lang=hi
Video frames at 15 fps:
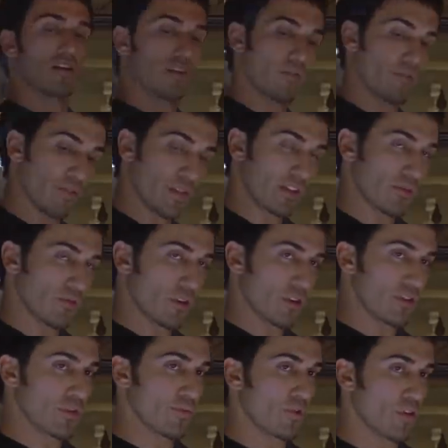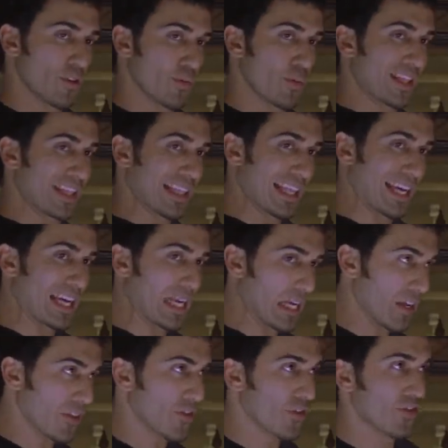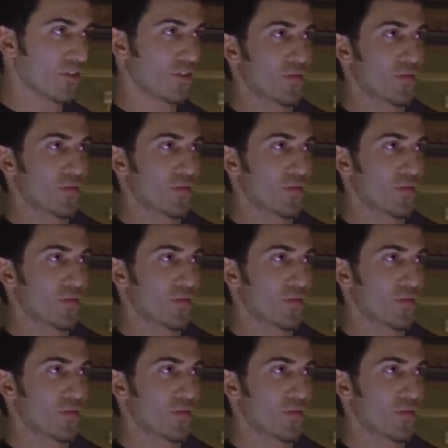बारटेंडर ने कहा कि तुम्हारा फ्रेंड बहुत ही अजीब